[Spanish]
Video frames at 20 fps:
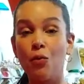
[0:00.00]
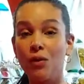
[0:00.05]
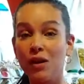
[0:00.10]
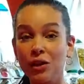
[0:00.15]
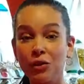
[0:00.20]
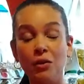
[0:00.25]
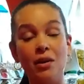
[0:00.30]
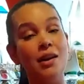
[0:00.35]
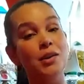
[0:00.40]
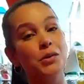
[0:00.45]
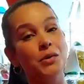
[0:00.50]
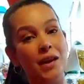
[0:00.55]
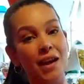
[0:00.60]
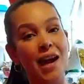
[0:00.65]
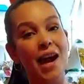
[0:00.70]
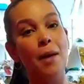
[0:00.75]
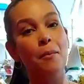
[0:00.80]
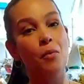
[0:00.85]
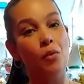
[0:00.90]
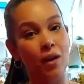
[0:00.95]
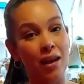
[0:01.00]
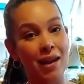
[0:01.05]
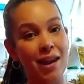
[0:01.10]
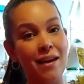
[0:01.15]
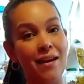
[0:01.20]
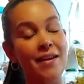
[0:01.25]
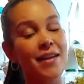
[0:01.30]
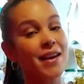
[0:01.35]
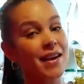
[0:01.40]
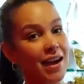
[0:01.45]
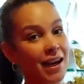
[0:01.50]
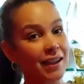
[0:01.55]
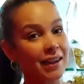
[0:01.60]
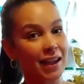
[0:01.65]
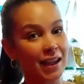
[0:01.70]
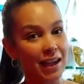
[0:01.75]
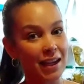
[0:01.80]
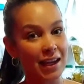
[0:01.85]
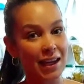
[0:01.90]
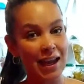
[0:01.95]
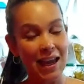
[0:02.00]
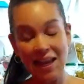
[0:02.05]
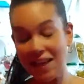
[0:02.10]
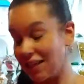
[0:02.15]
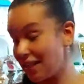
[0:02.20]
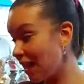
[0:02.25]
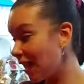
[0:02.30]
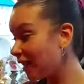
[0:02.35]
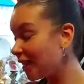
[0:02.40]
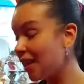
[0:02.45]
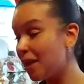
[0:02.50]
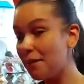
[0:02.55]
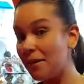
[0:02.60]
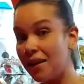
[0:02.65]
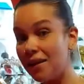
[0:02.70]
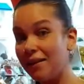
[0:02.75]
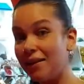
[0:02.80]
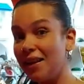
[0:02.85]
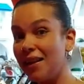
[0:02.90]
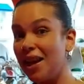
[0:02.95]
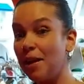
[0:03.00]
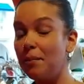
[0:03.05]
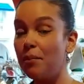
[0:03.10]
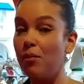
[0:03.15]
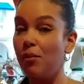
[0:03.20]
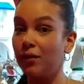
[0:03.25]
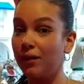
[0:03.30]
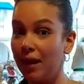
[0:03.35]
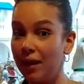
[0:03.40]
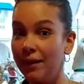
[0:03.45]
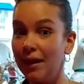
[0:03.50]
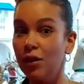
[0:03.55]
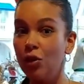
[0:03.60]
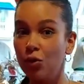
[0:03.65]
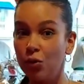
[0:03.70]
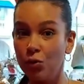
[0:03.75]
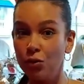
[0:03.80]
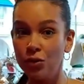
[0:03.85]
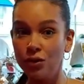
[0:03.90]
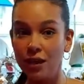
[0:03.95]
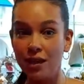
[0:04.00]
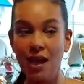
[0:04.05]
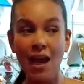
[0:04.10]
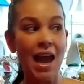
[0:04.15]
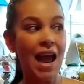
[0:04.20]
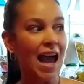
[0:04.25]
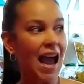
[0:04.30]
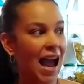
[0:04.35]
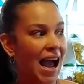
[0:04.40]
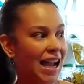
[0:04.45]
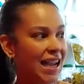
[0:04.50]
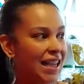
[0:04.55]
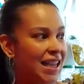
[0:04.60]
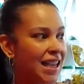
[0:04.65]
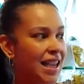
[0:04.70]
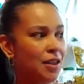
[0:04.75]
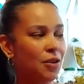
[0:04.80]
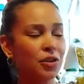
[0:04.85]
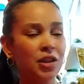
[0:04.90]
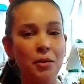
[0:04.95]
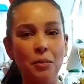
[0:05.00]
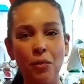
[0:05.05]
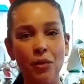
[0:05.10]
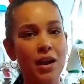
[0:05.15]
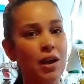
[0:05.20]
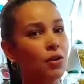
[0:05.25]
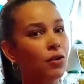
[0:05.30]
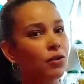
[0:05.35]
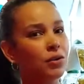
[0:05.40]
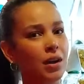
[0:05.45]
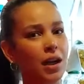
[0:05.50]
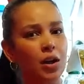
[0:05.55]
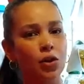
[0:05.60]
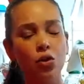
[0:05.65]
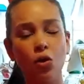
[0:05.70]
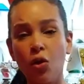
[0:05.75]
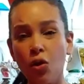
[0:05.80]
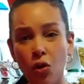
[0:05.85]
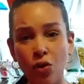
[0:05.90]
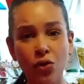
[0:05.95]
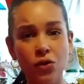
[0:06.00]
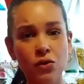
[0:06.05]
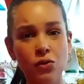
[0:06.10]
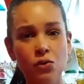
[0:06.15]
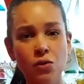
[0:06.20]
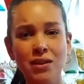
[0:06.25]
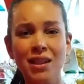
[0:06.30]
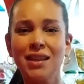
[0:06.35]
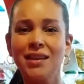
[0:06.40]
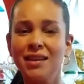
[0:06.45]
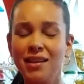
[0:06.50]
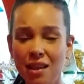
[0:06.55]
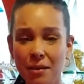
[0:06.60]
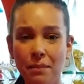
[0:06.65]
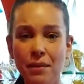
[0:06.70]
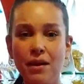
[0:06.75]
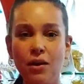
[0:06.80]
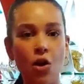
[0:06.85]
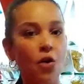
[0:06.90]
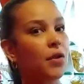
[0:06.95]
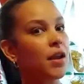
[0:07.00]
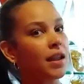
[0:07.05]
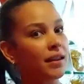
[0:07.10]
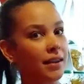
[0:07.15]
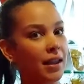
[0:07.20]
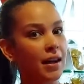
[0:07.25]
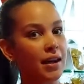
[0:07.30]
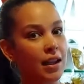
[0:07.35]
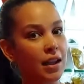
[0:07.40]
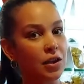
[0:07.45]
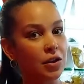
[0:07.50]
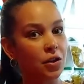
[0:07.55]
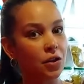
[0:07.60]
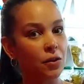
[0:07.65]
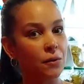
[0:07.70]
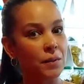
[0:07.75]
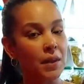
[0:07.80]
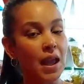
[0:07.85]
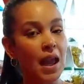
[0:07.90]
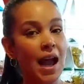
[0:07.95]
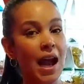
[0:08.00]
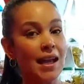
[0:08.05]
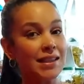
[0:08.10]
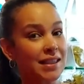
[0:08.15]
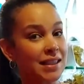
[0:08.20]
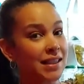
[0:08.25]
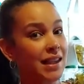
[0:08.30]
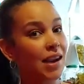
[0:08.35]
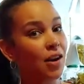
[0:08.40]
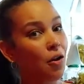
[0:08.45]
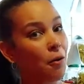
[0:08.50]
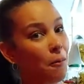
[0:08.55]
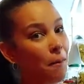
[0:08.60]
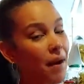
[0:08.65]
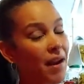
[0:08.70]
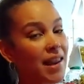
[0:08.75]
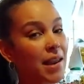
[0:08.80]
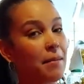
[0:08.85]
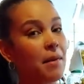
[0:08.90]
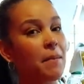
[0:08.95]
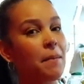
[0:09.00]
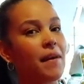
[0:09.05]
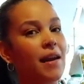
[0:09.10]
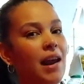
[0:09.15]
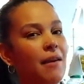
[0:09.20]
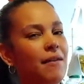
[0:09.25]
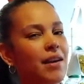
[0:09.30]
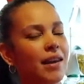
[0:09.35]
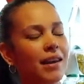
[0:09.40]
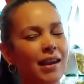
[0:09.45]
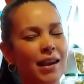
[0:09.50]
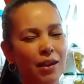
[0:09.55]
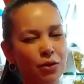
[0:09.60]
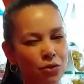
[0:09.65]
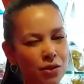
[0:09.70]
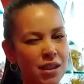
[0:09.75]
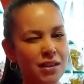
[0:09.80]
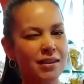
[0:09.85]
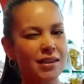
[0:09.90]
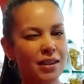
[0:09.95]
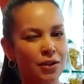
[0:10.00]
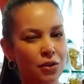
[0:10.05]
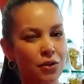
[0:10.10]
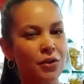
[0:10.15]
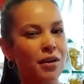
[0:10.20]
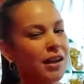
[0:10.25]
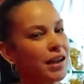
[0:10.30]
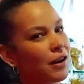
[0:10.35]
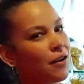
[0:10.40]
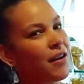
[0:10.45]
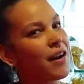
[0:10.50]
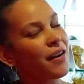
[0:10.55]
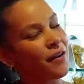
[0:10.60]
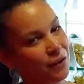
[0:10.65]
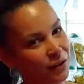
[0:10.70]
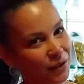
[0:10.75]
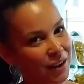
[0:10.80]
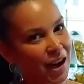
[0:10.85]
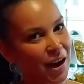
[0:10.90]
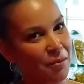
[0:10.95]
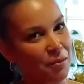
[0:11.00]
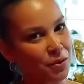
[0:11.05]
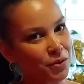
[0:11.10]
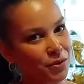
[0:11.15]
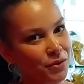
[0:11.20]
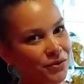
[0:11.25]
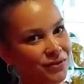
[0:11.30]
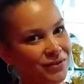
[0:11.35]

en la ciudad amurallada de Cartagena, exactamente en el portal de los dulces. Aquí es donde puede encontrar todos los dulces típicos de esta región. Así que acompáñame para ver qué dulcecitos ricos encontramos.